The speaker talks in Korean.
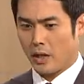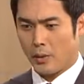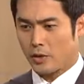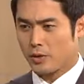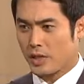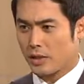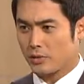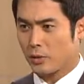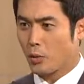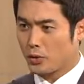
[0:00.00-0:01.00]
해외
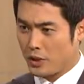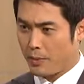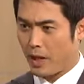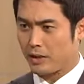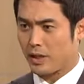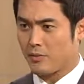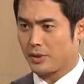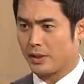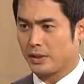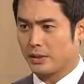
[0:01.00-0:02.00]
투자자들도 모두 입회하기
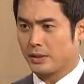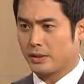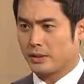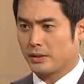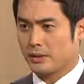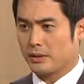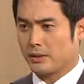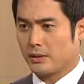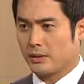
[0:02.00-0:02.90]
때문에 이 실장